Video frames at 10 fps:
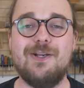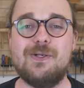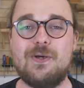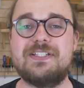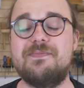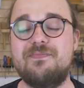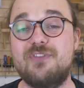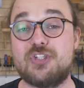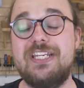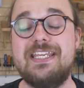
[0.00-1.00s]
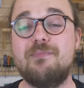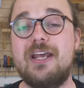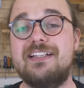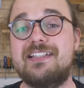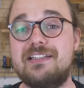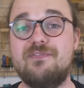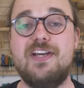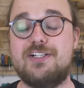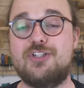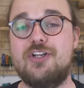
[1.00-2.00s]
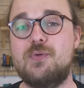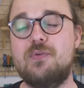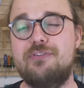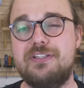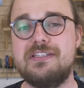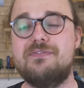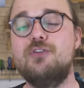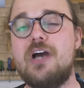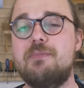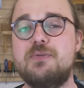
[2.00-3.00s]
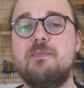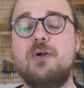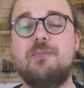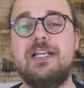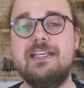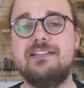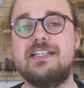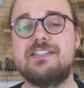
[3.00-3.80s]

Hallo Leute, wir stehen hier in meiner dritten Werkstatt und für dieses Video habe ich mir mal überlegt,